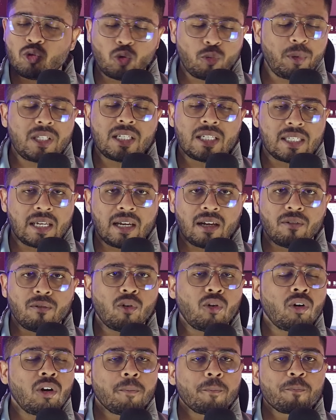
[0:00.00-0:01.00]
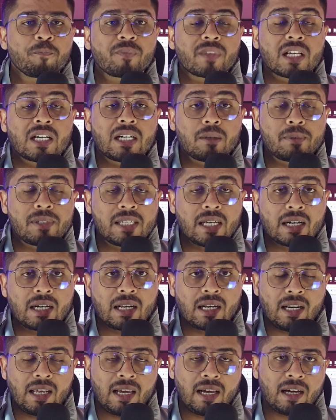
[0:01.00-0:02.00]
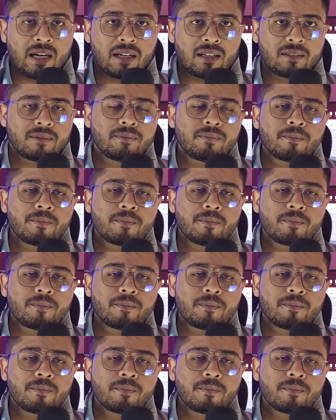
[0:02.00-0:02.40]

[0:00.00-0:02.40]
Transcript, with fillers: जो भी चीज़ है वो कब्जा कर लेगा